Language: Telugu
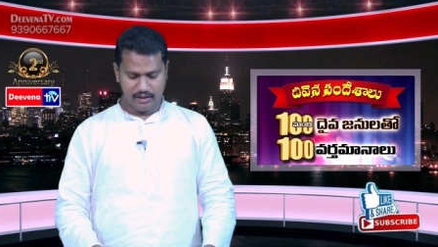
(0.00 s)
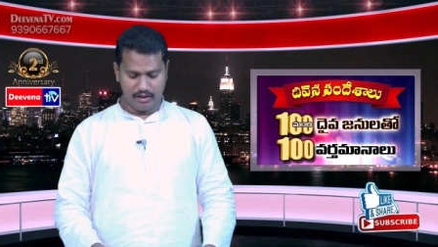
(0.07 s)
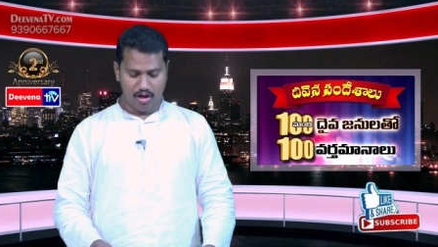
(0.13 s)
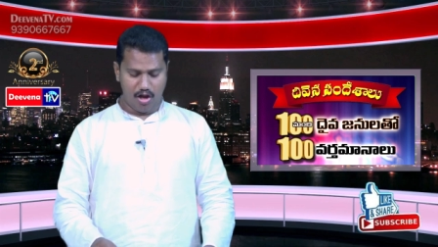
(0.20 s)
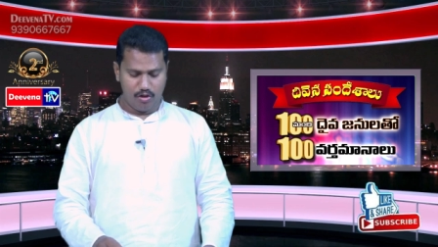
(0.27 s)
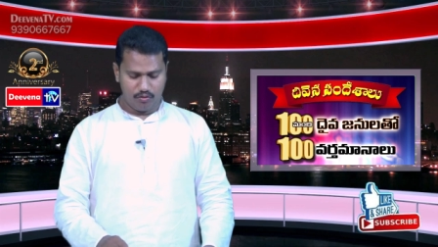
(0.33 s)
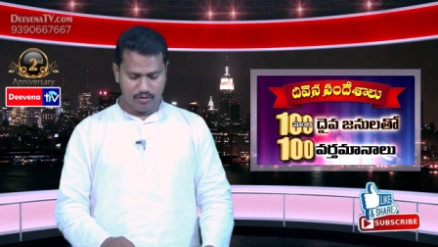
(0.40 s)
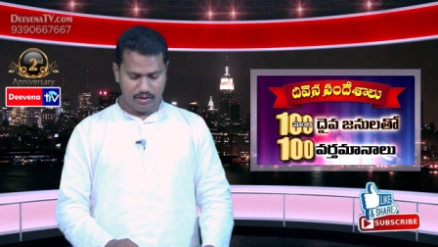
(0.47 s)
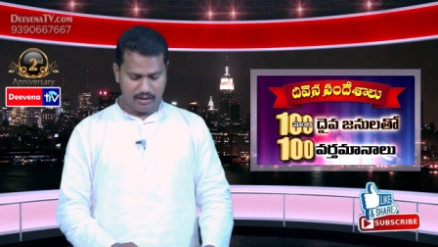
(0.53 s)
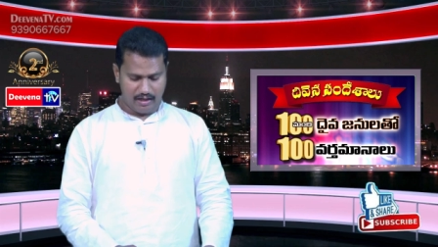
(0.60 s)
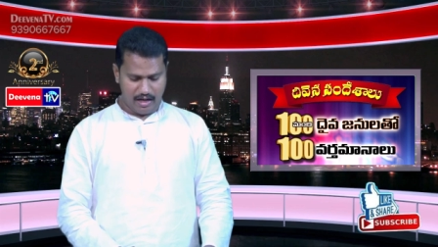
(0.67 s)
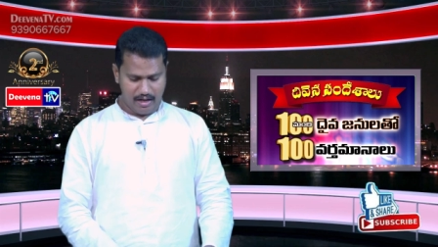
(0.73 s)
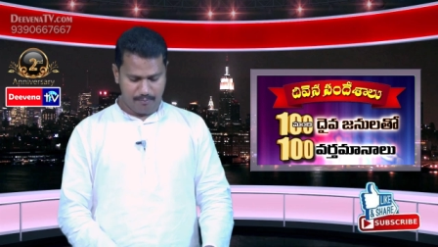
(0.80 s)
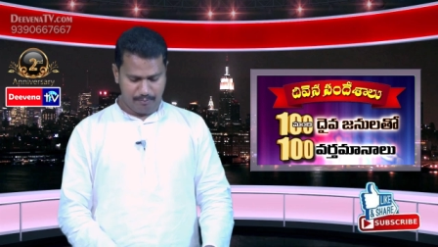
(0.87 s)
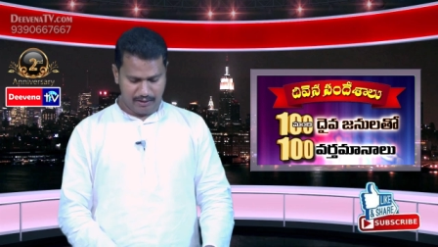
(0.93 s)
ఇలాగున్న
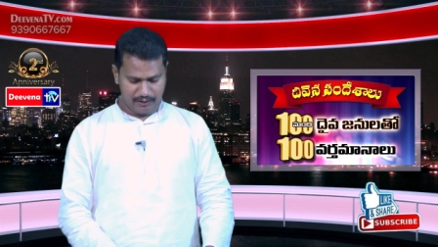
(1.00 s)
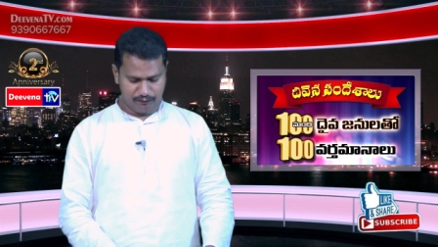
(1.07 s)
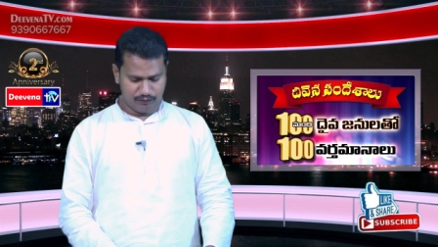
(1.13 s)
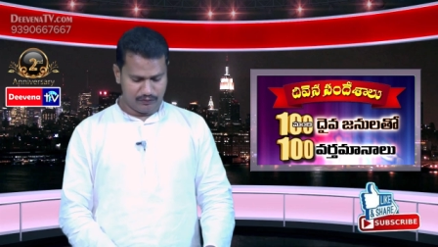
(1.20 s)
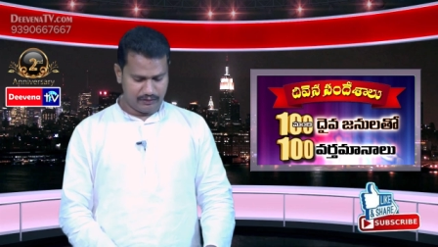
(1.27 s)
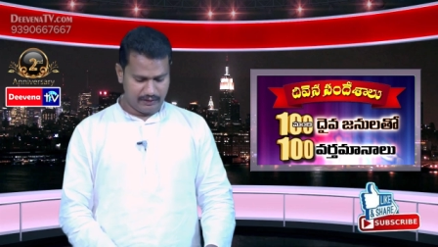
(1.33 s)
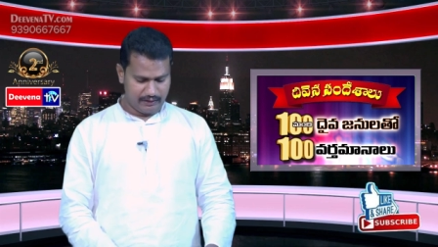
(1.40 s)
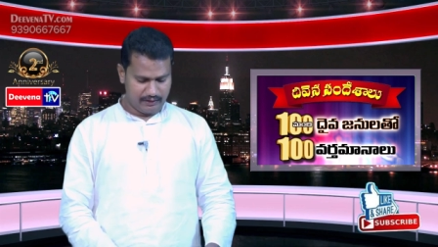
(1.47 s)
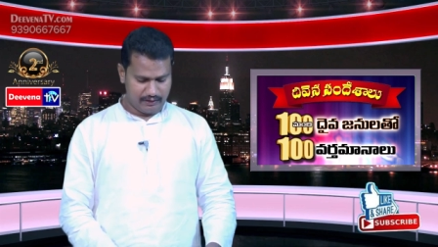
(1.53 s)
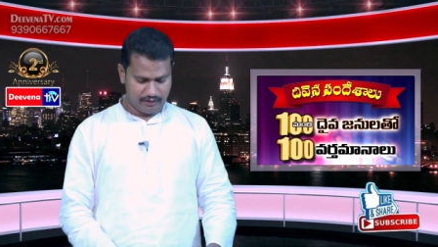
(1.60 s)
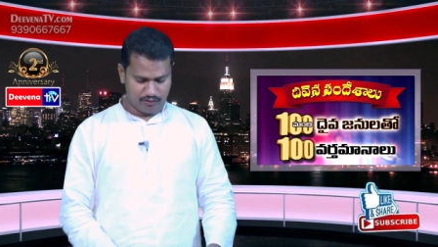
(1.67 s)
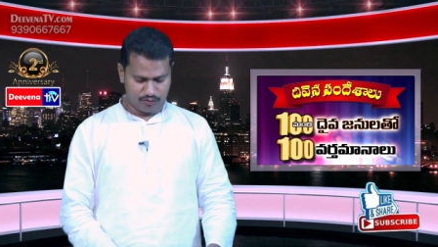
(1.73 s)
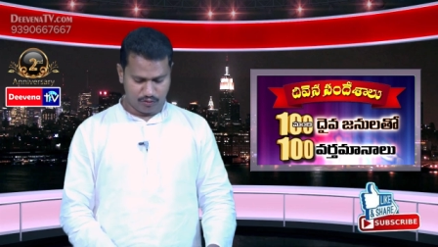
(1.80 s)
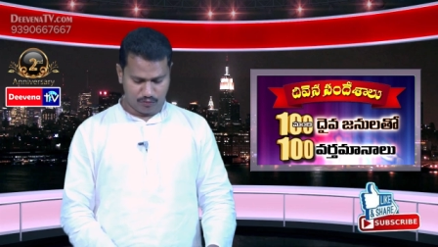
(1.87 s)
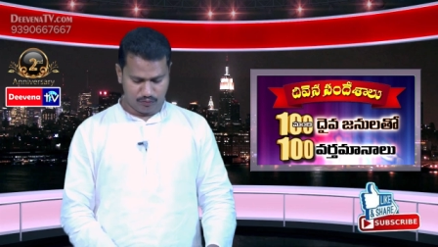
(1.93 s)
రాయబడి ఉంది
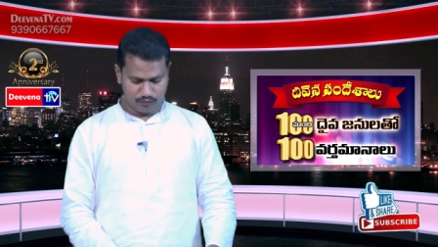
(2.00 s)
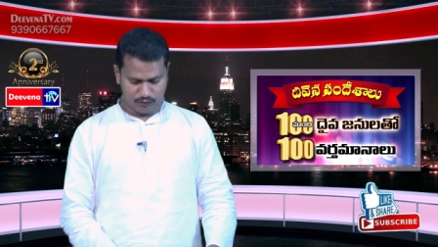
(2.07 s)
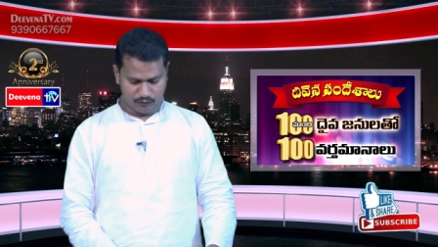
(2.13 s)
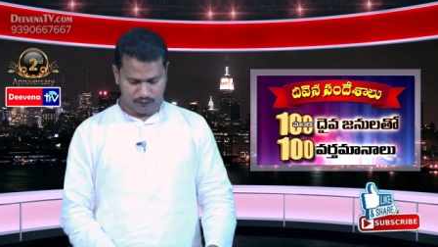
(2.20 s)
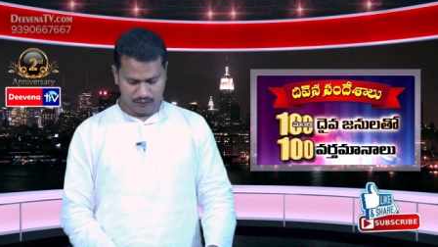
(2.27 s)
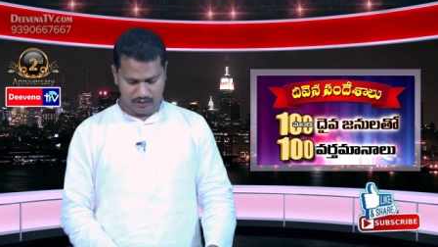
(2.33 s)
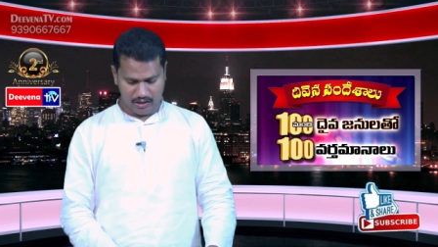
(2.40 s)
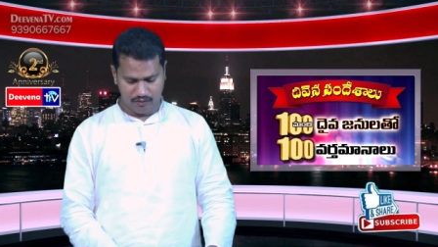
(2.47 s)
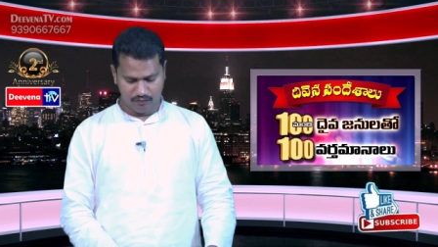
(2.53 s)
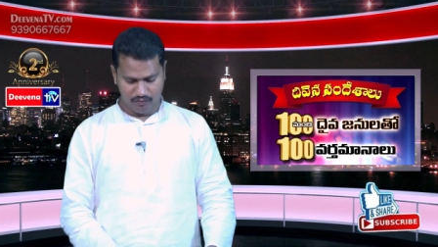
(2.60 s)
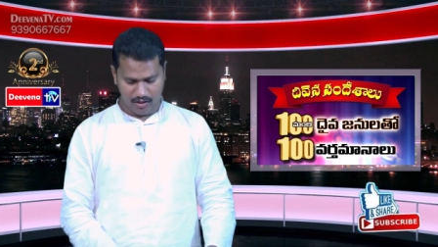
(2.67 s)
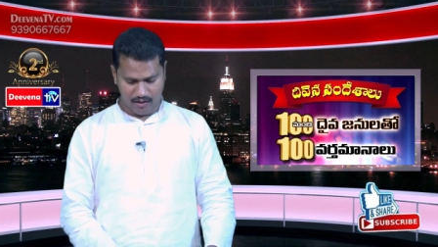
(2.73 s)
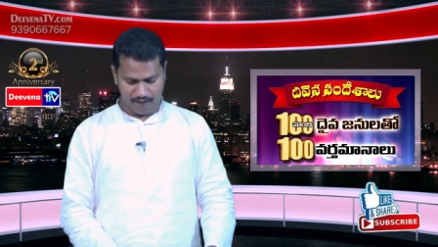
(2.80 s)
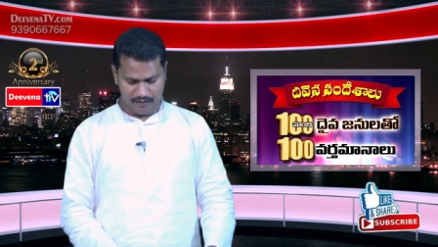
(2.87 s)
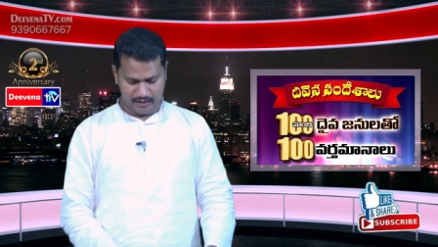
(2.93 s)
నేను చదువుతూ ఉన్నాను
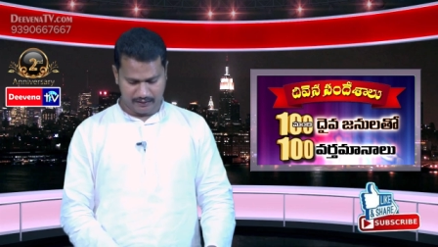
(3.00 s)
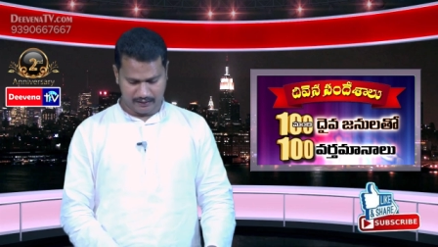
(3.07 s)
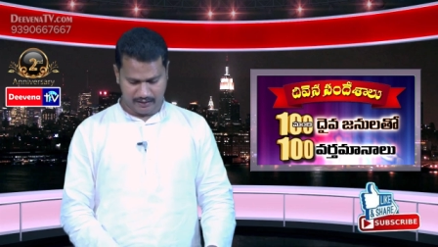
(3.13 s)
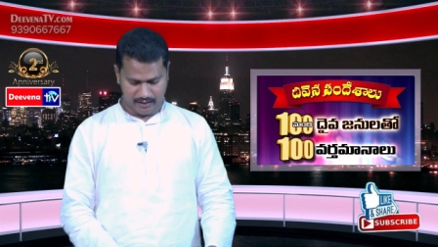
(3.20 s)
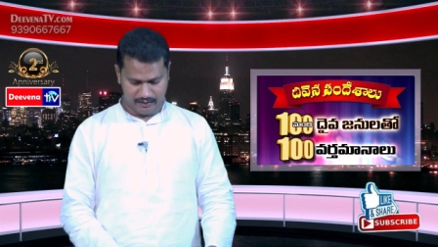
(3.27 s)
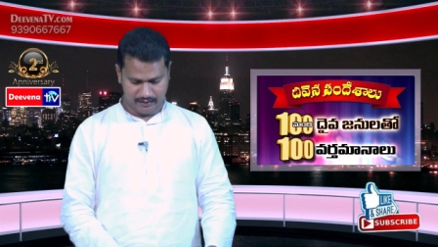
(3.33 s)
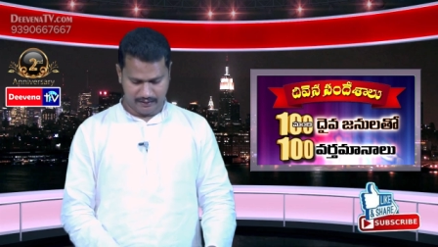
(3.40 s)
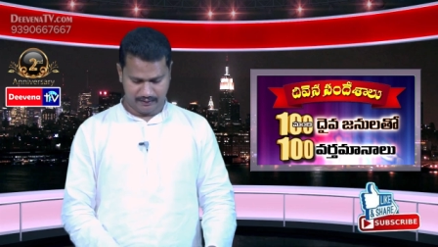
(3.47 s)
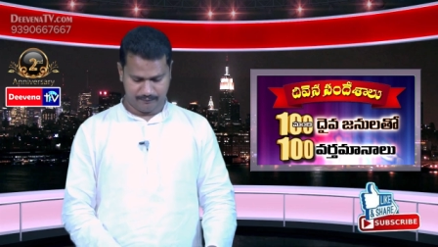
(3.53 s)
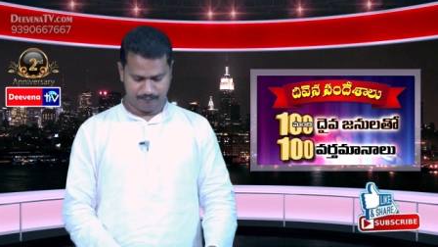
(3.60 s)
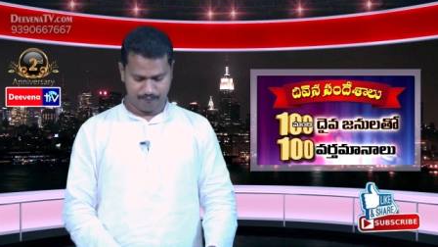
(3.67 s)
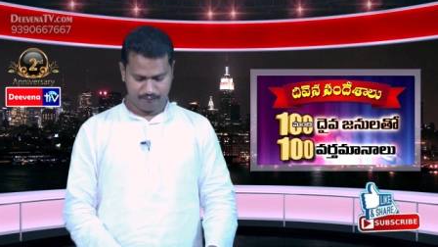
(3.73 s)
ఆ వాక్యాన్ని